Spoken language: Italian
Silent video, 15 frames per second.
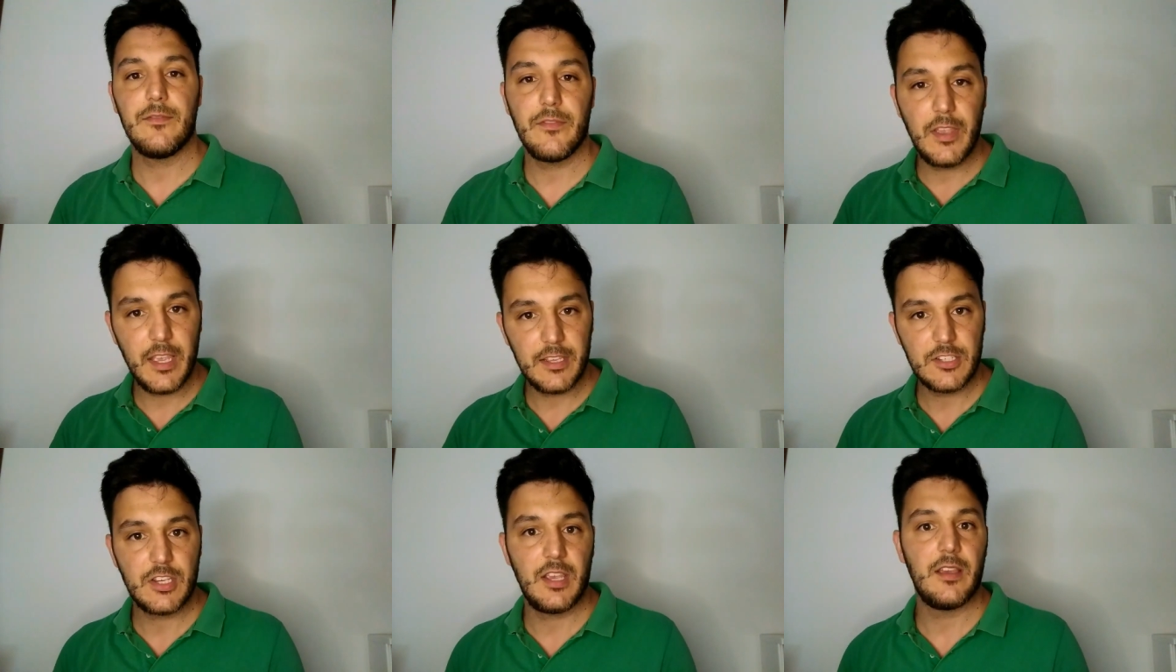
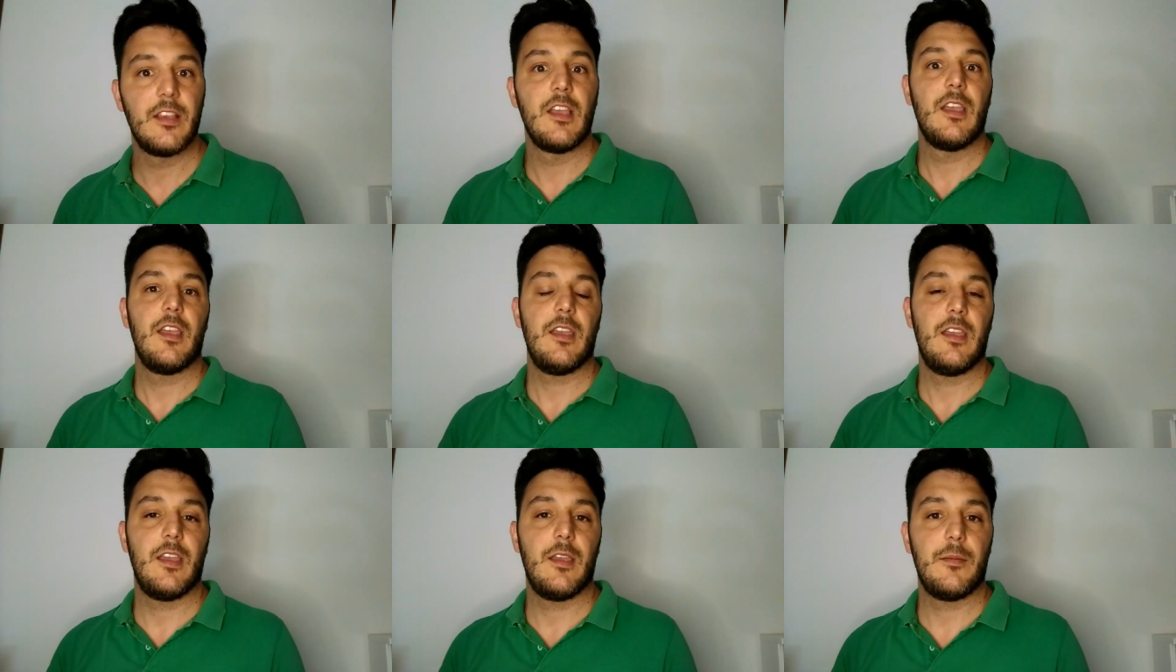invece
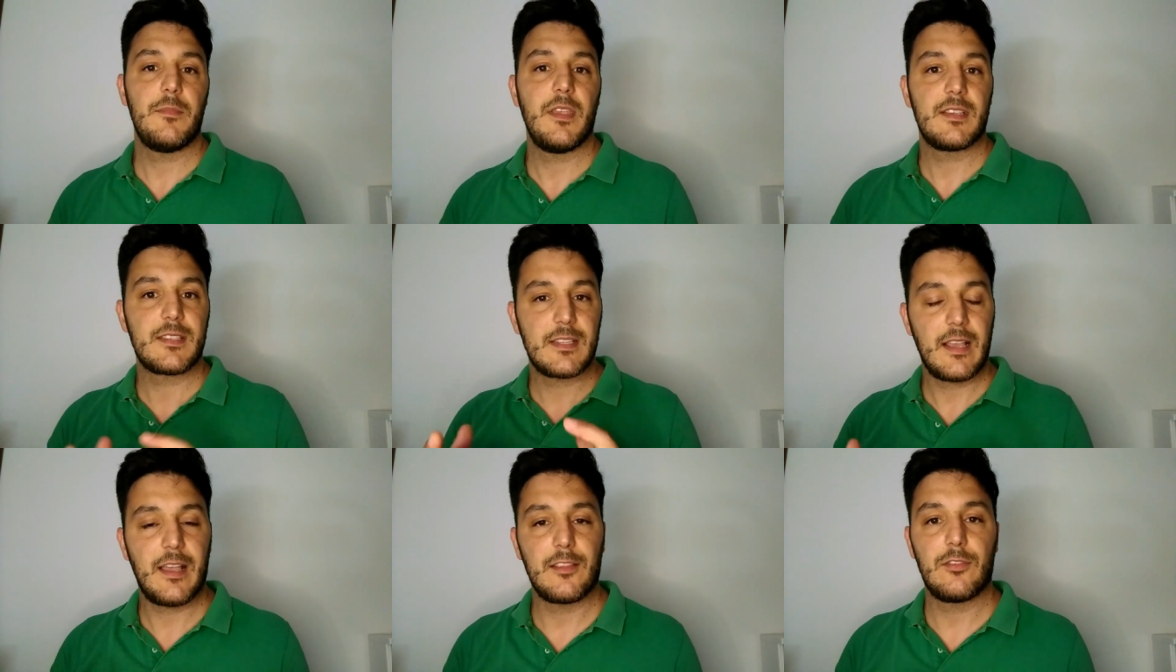eh, mi è
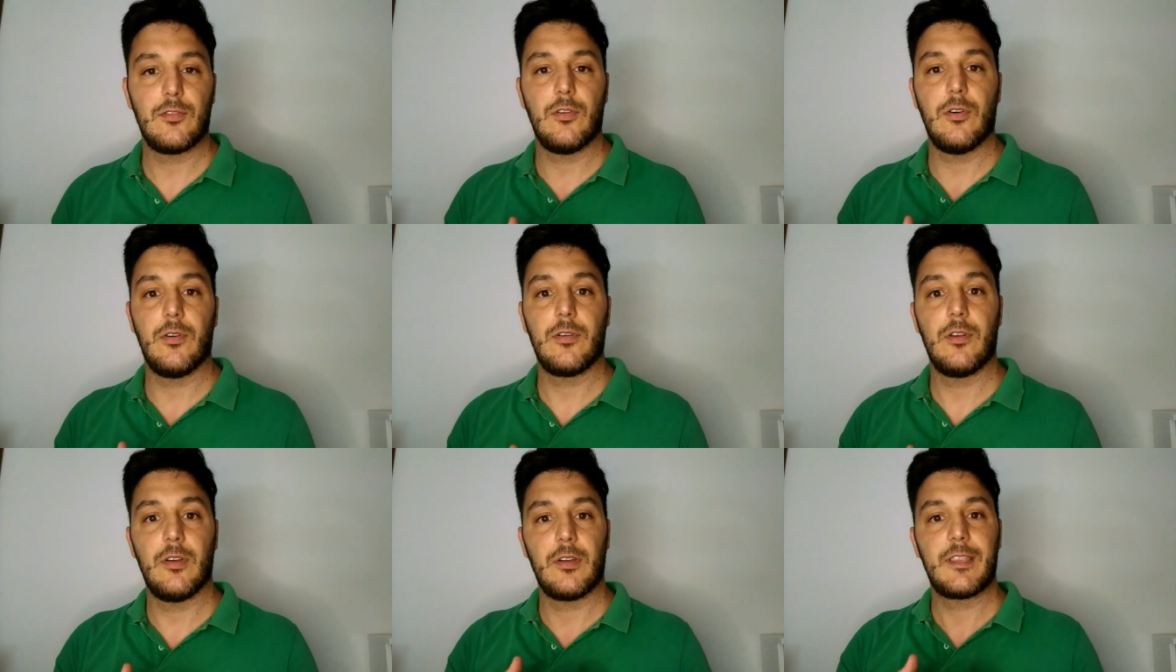
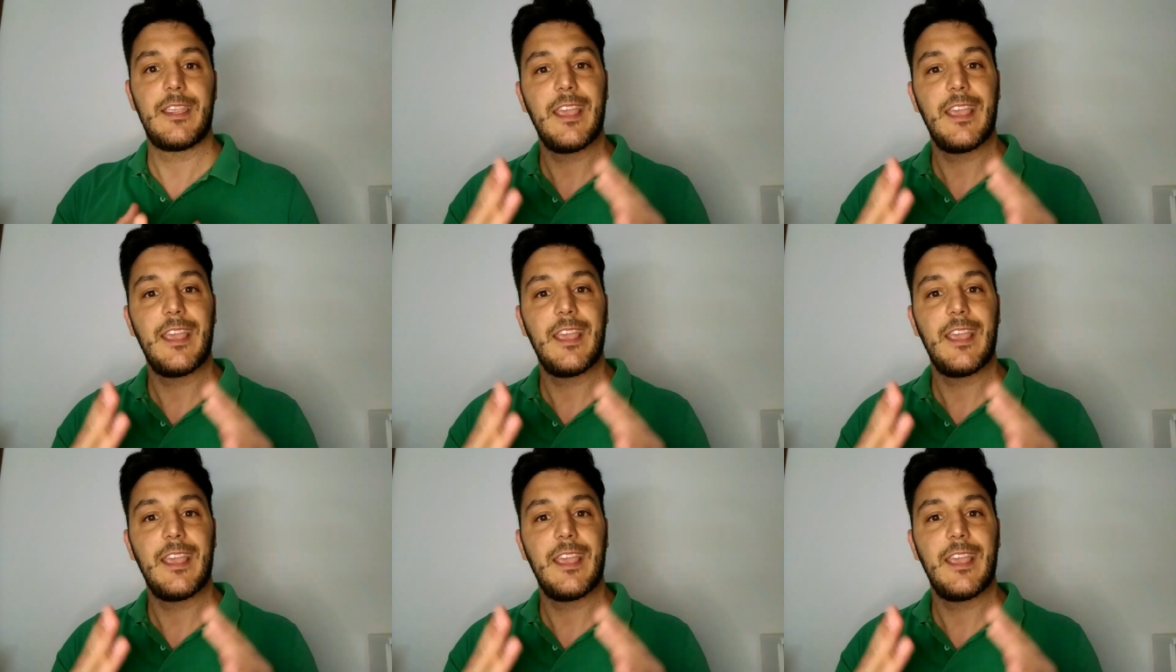stato eh,